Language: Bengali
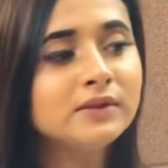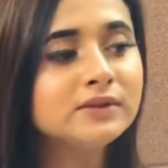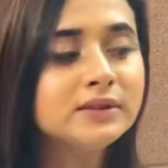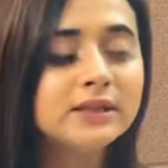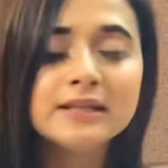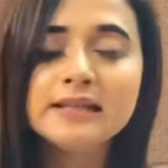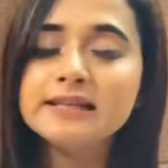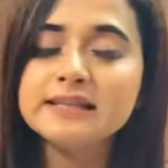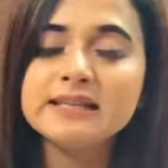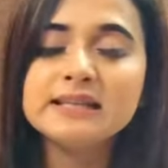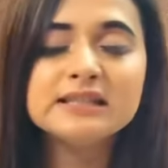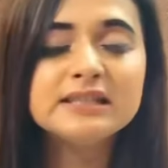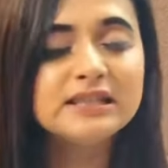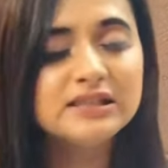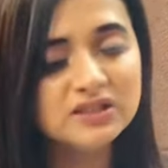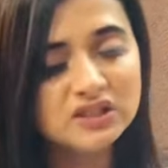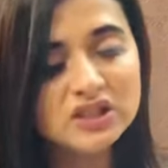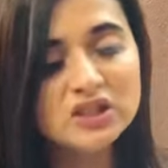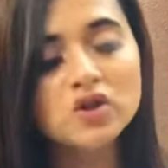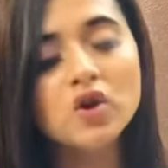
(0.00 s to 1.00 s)
যে রেজাল্ট
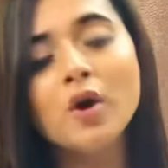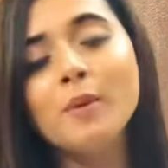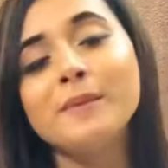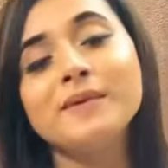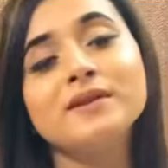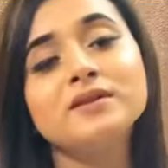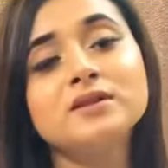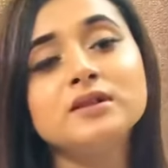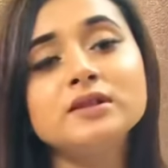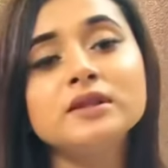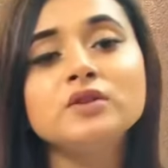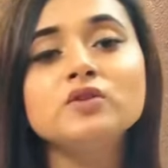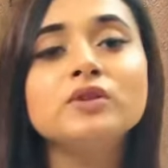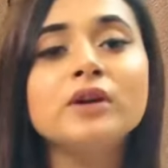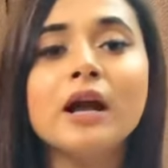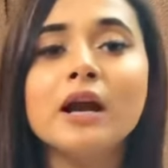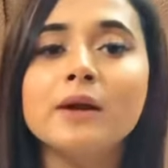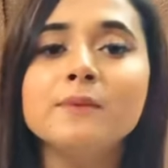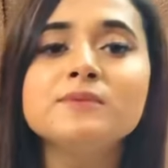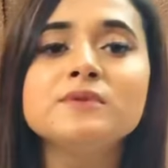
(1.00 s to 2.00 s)
ছিল আমার রেজাল্ট একটু
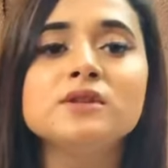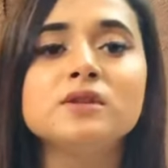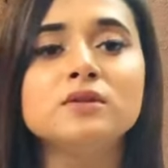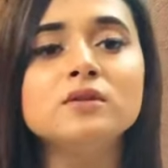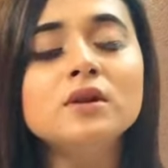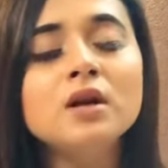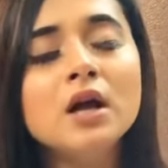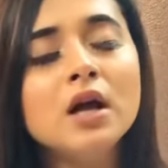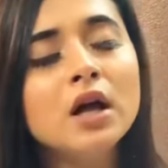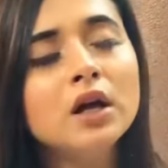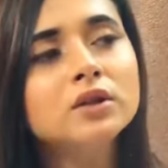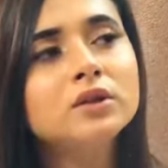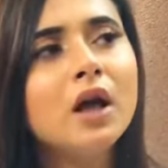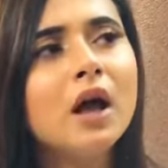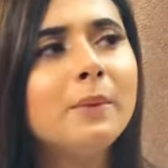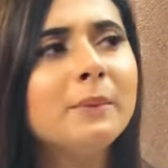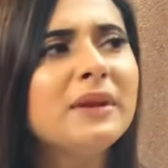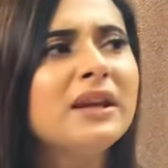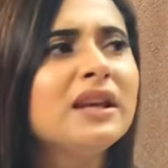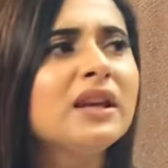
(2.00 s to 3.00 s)
খারাপ ছিল তো
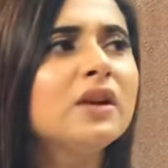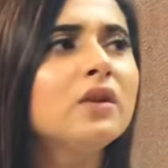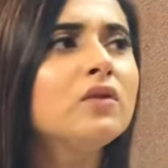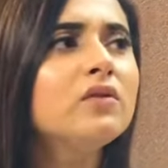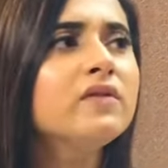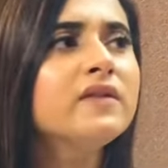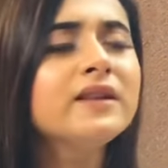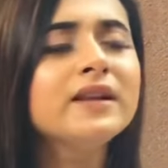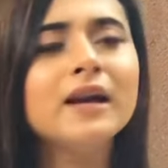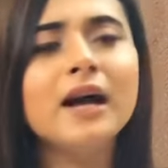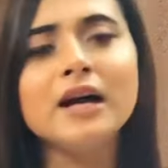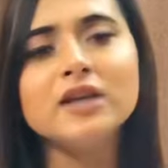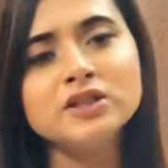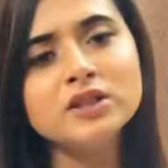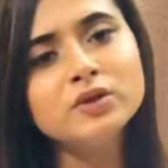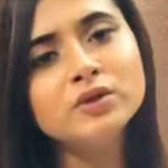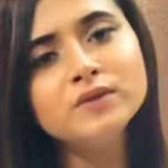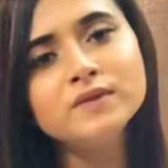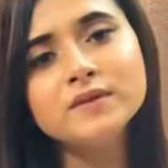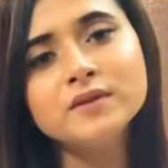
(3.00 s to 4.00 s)
আমি কি করছি
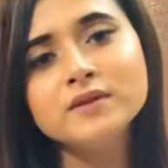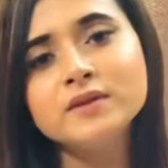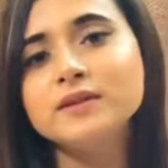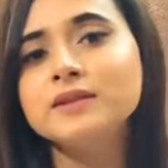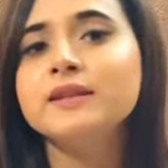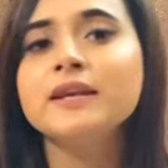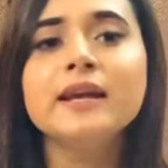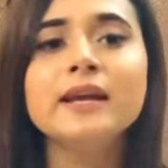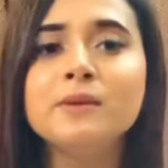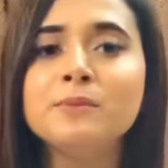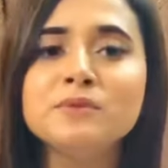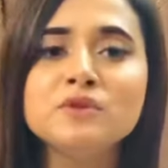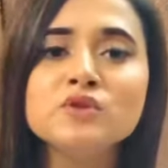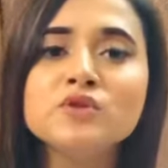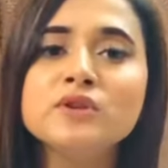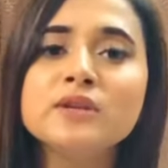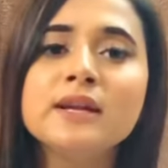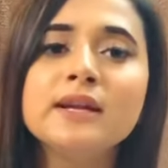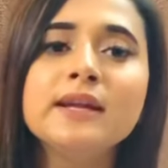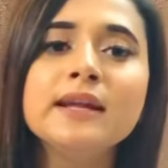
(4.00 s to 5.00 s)
আশা ইউনিভার্সিটিতে
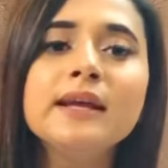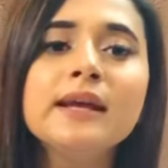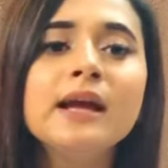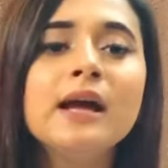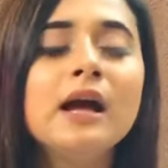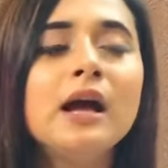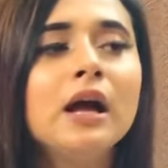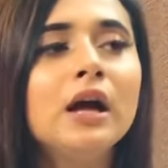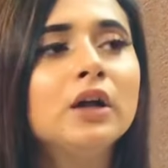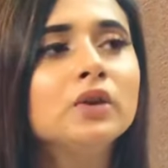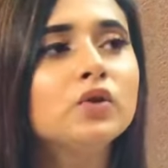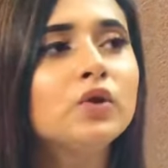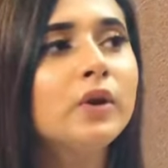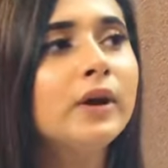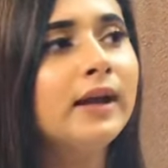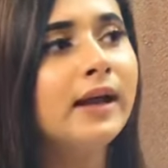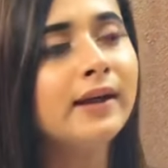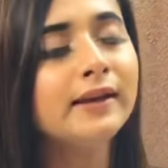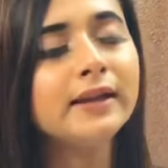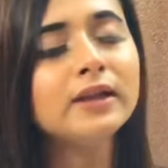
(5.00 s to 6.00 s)
এডমিশন নিয়ে নিই তো
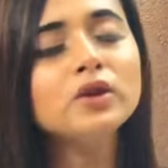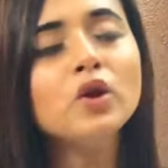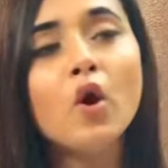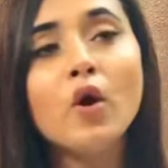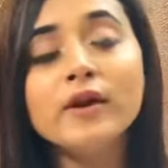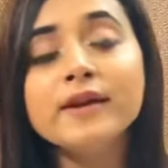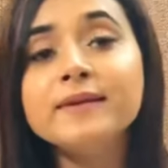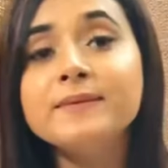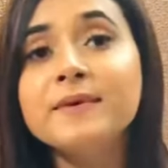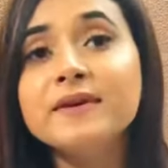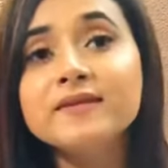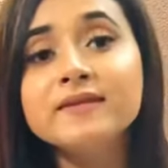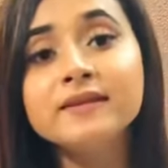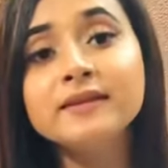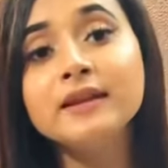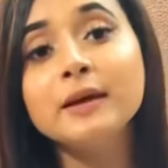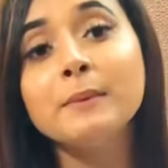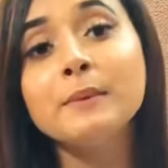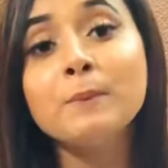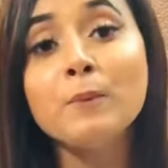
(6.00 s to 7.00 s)
আর কিন্তু অনেক
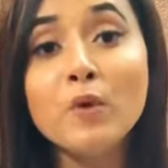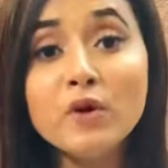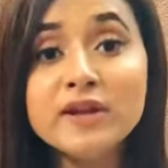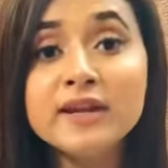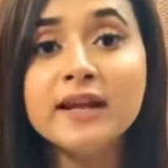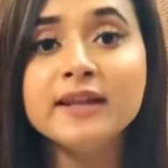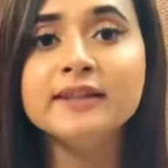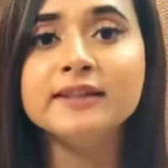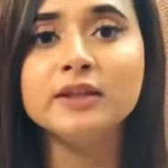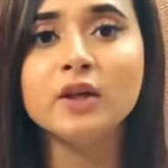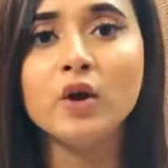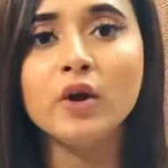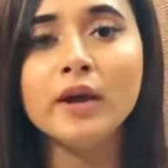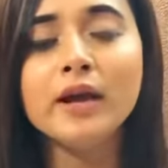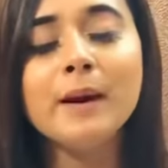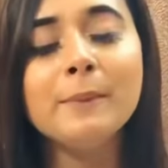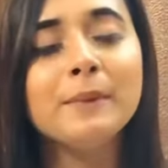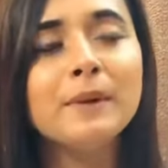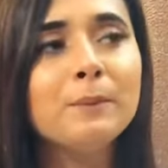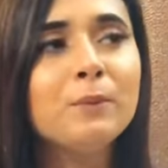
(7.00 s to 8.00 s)
ভার্সিটিতে আপনার পরীক্ষা দিতে
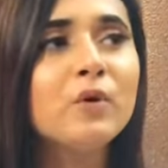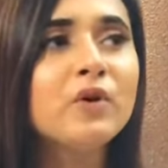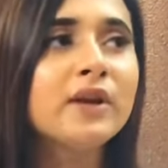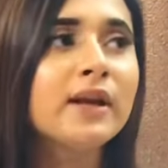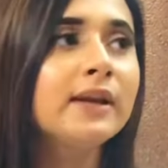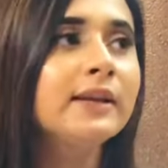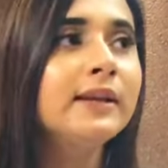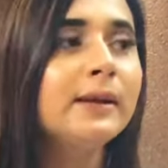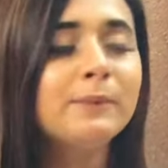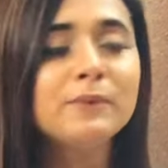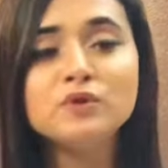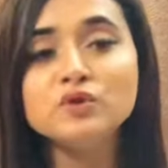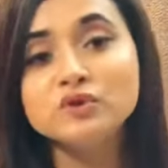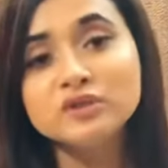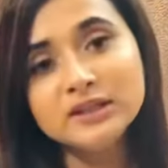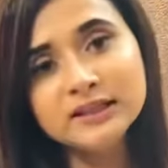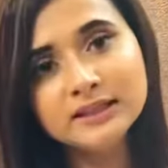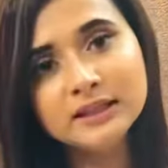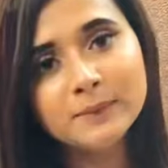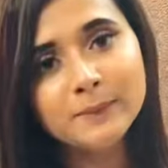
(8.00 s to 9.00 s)
হয় আপনার পরীক্ষা দিয়ে আপনি যদি
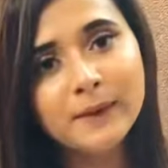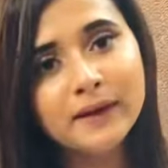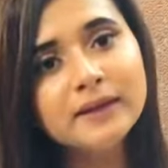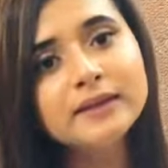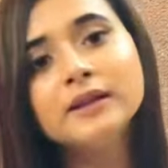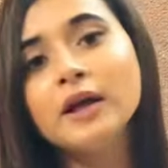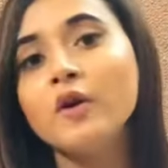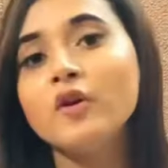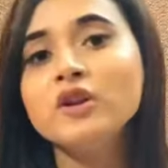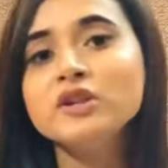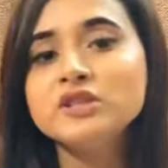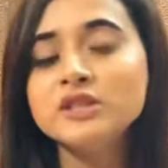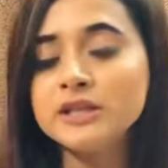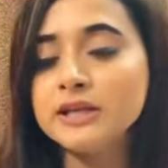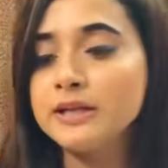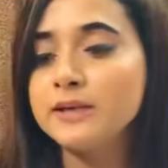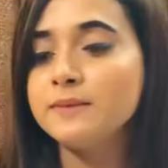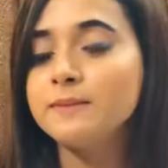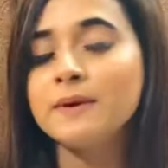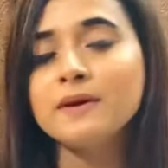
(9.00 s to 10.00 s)
টিকতে পারেন তাহলে
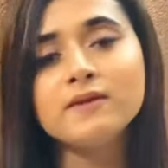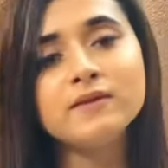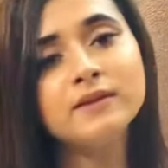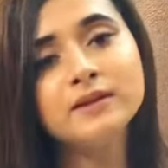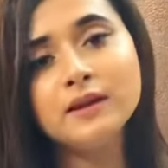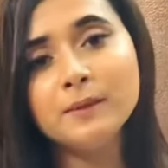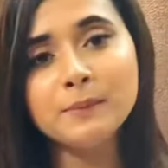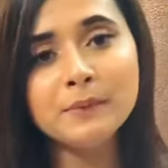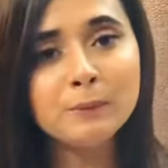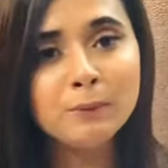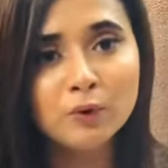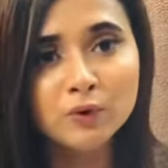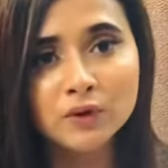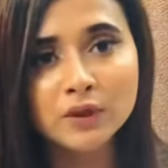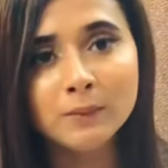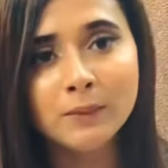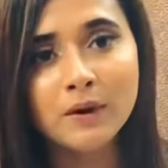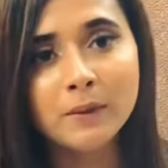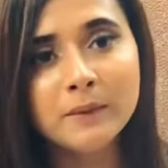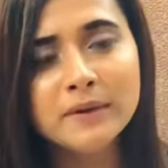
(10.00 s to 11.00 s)
সেই ভার্সিটিতে আপনি
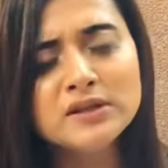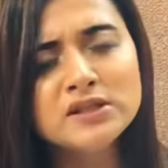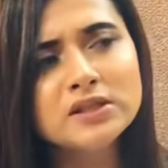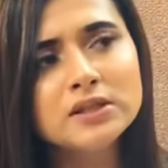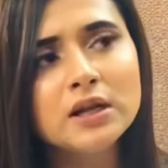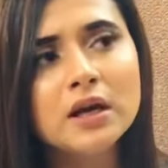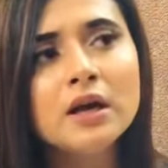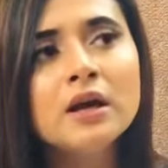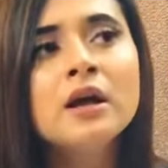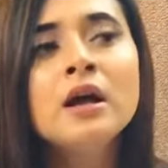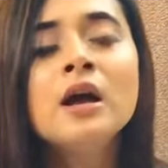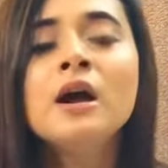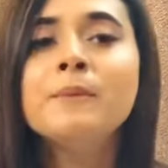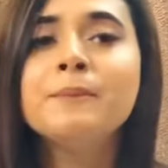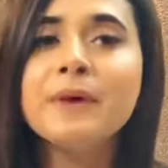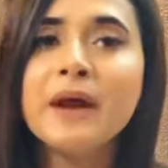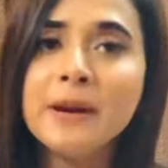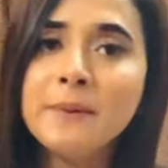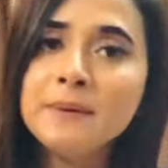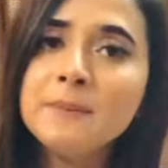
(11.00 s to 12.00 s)
পড়তে পারবেন সেটা
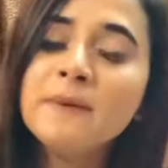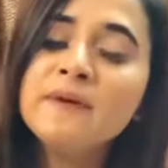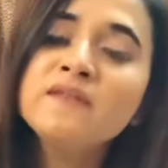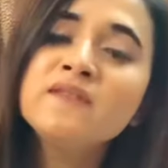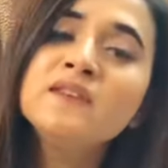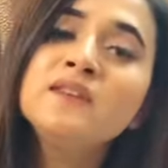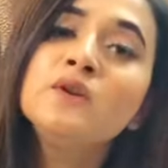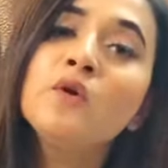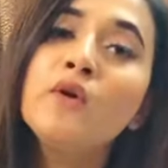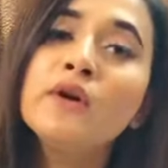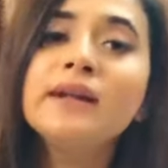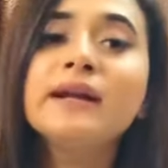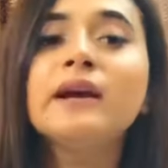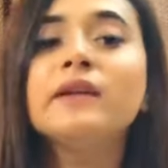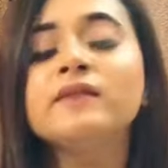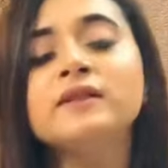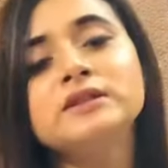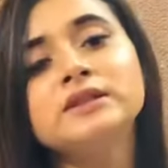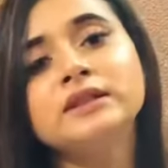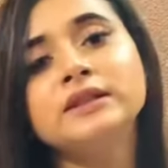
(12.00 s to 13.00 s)
প্রাইভেট ভার্সিটি অনেক
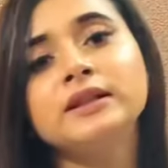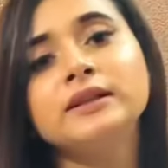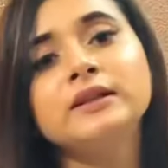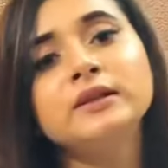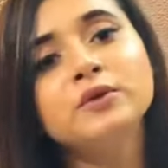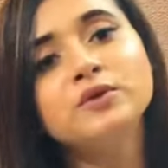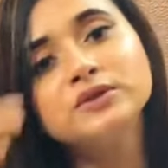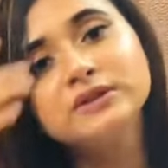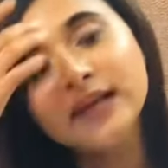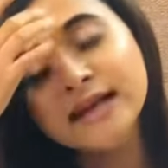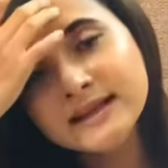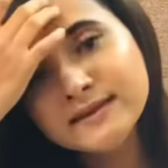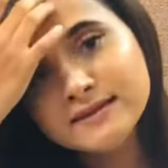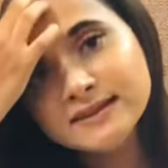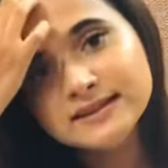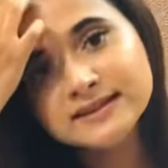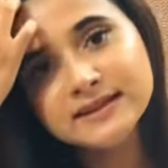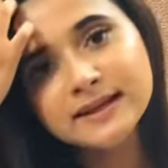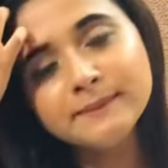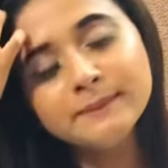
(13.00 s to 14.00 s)
আছে যেটাতে হচ্ছে এই
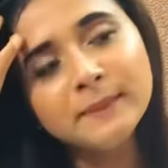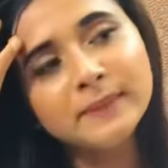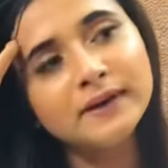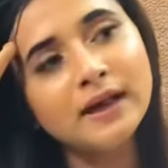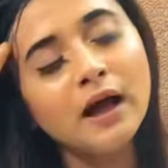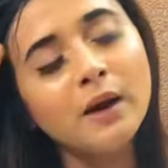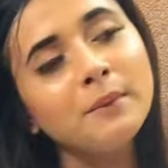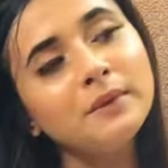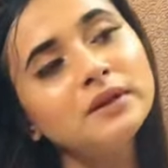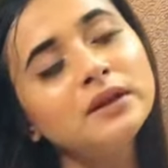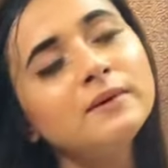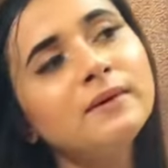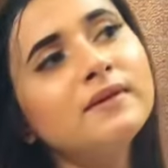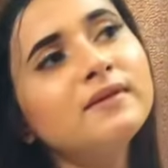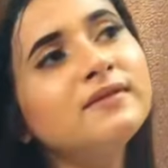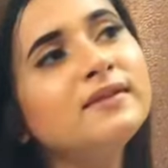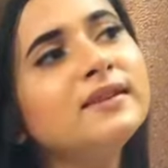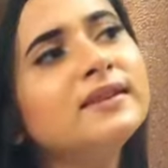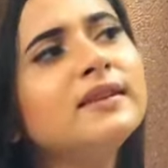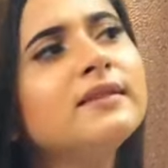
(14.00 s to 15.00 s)
সিস্টেম বাট আমাদের
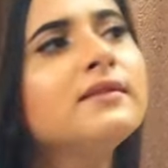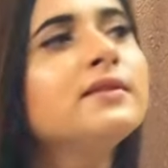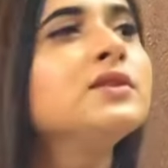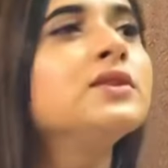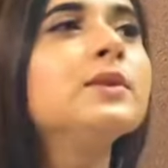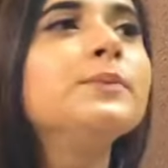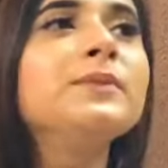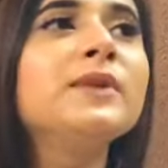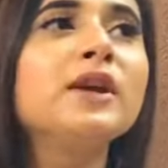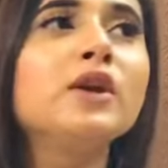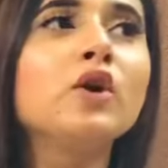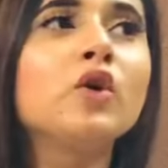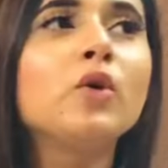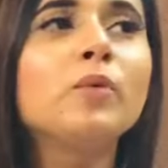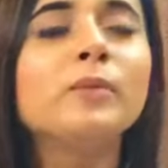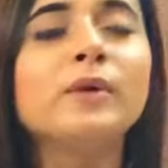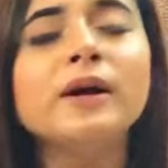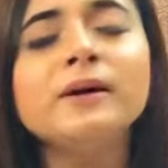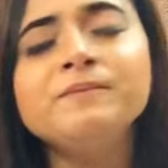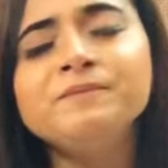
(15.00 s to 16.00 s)
ভার্সিটিতে সিস্টেমটা
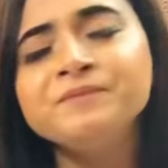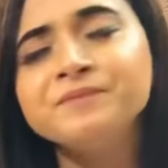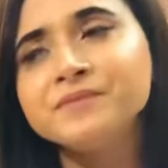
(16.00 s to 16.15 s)
এরকম না